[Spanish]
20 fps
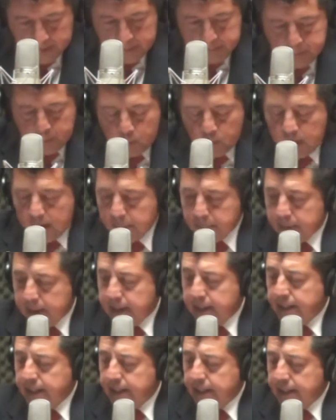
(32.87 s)
el
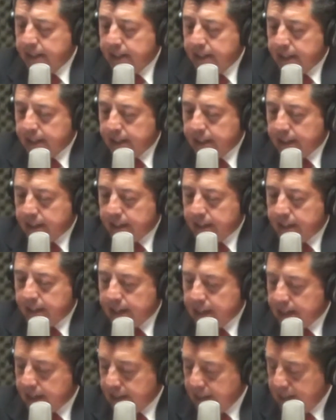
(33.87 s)
programa eh,
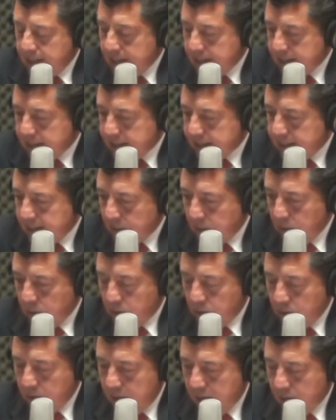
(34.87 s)
la cadena raza
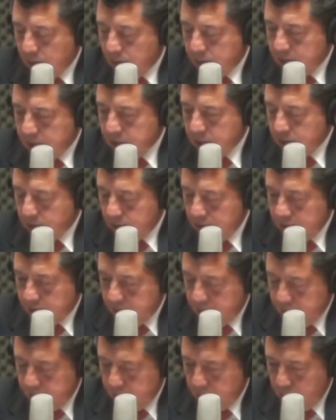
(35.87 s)
todo lo largo y ancho del
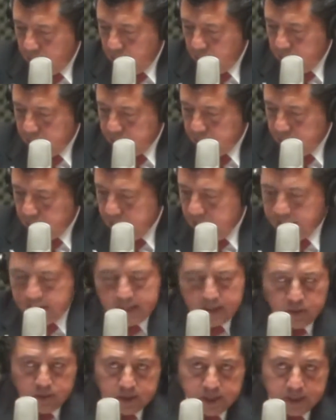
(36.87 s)
territorio nacional,
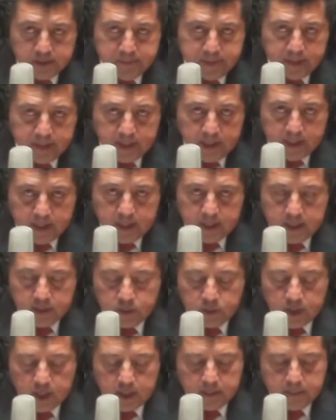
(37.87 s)
Radio 620 aquí en la
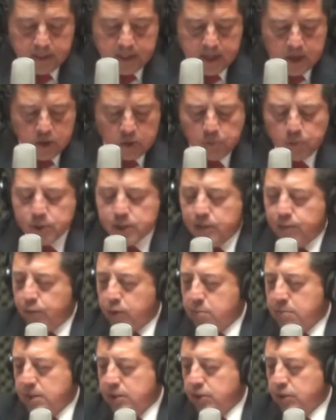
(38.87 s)
Ciudad de México. Mucha
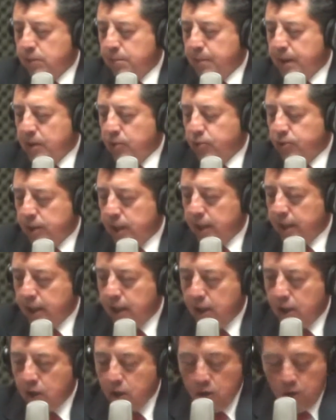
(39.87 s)
información para usted.
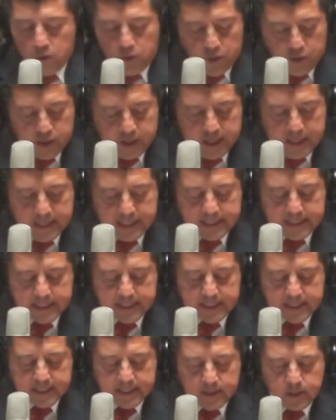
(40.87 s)
Hoy
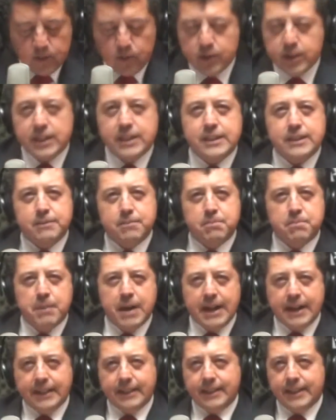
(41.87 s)
es, hoy es
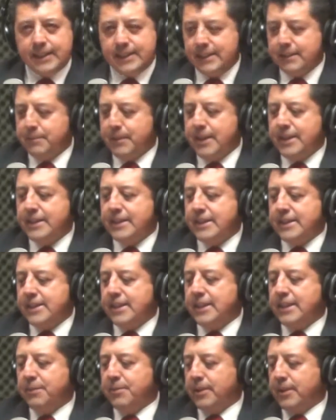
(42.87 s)
martes
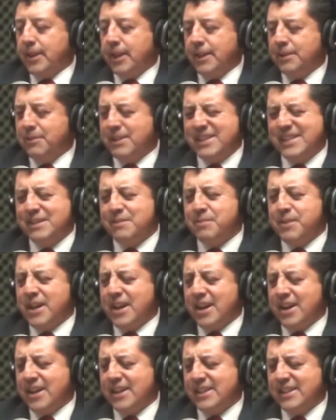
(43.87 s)
27, ¿verdad? Iba a decir
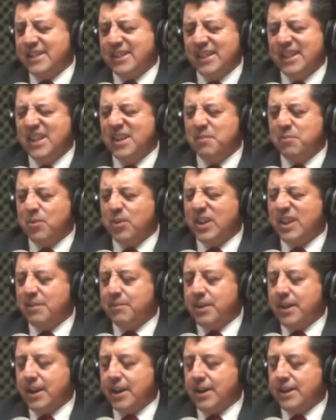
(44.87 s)
viernes. ¿Por qué
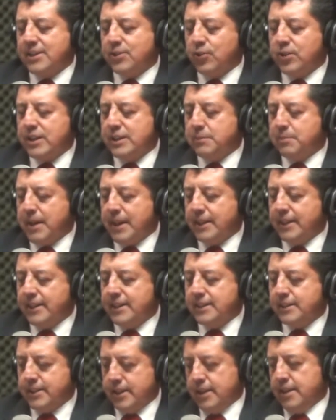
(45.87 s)
viernes? Hoy es
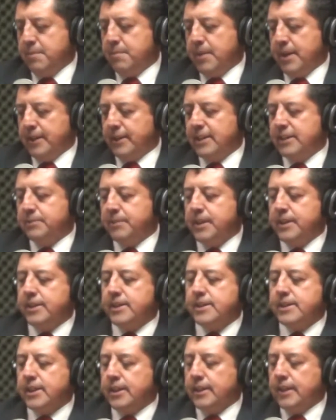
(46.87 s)
martes, sí, martes
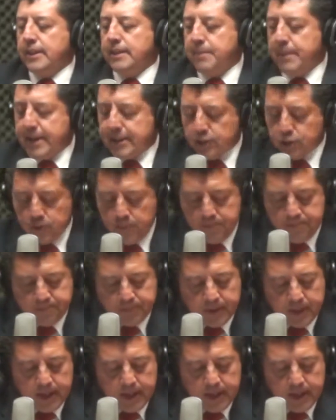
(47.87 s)
27 de marzo.